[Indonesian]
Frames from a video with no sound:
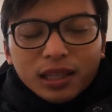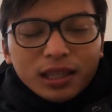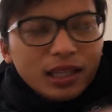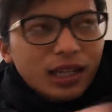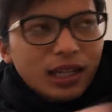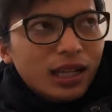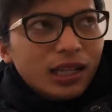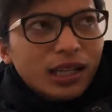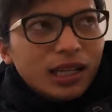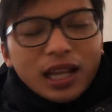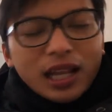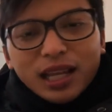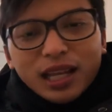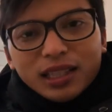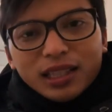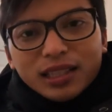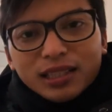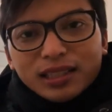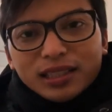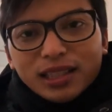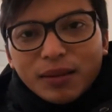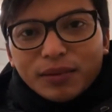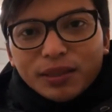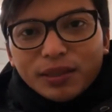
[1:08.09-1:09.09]
tinggal dikali aja
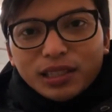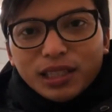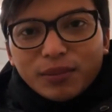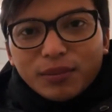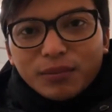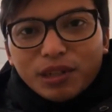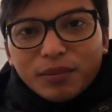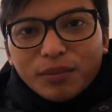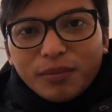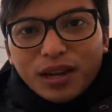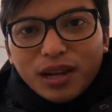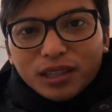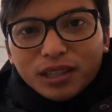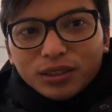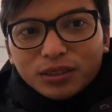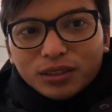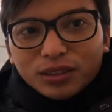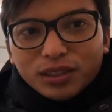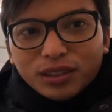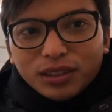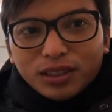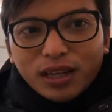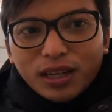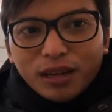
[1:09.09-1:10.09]
sama 1500
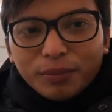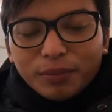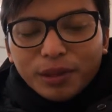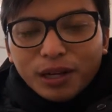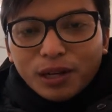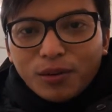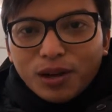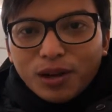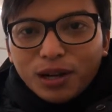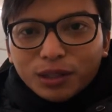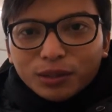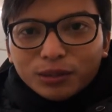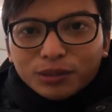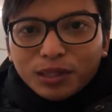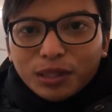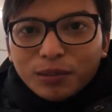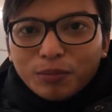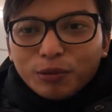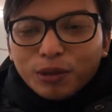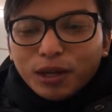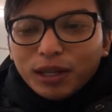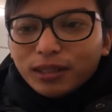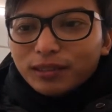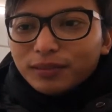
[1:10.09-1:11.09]
jadi hampir 200
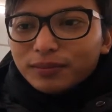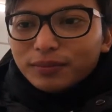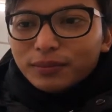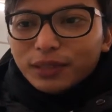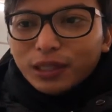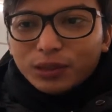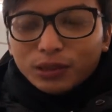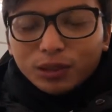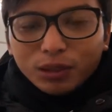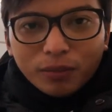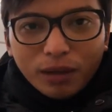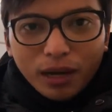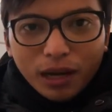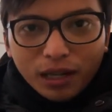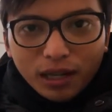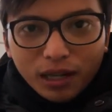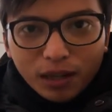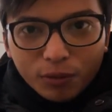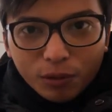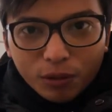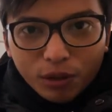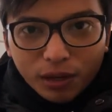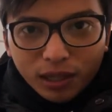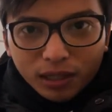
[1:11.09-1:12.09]
ribuan untuk makan
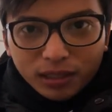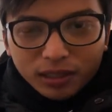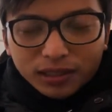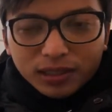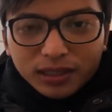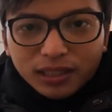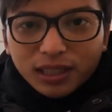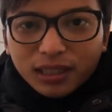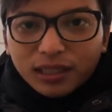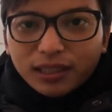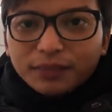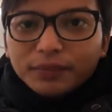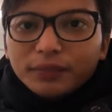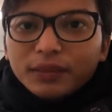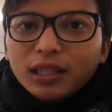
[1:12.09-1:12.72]
ayam goreng di sini